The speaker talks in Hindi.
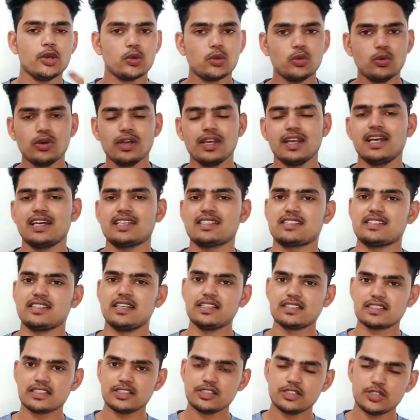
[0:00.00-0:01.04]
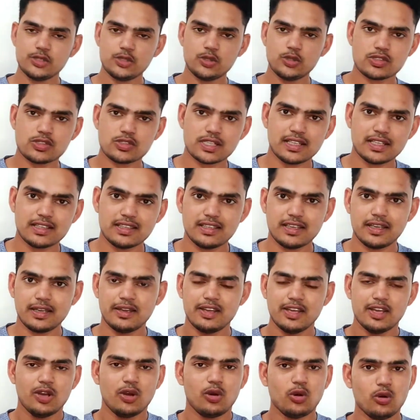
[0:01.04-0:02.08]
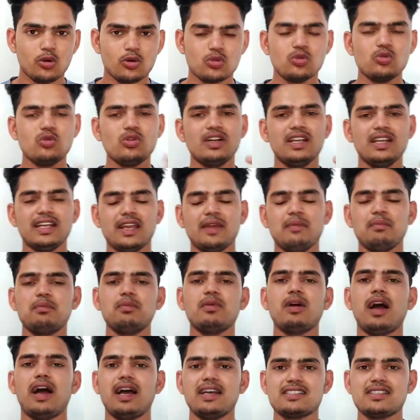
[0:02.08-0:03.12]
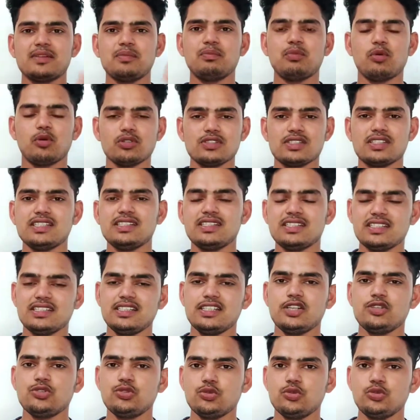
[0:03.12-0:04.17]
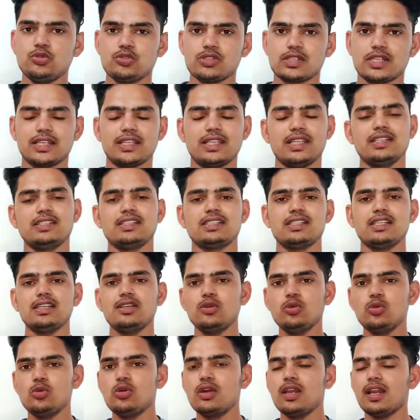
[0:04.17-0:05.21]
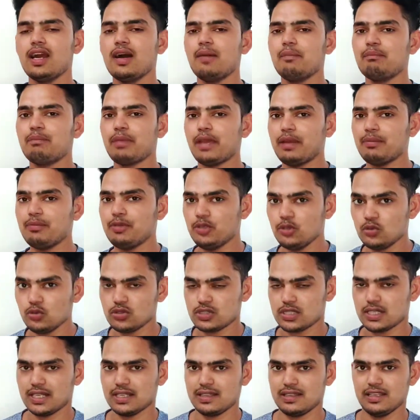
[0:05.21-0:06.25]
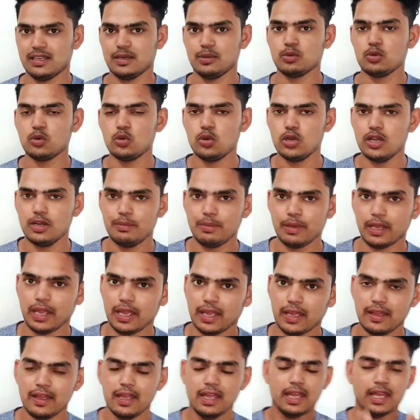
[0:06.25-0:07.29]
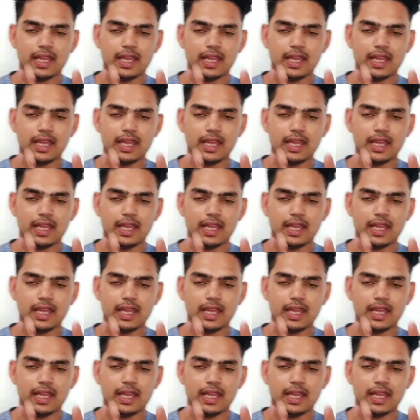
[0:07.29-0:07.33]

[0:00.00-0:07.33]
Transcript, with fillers: गूगल का सर्च इंजन यूज़ करते हैं और गूगल के ऐसे बहुत सी चीज़ें हैं जो यूज़ करते हैं जैसे कि गूगल का पे भी यूज़ करते हैं हम गूगल पे है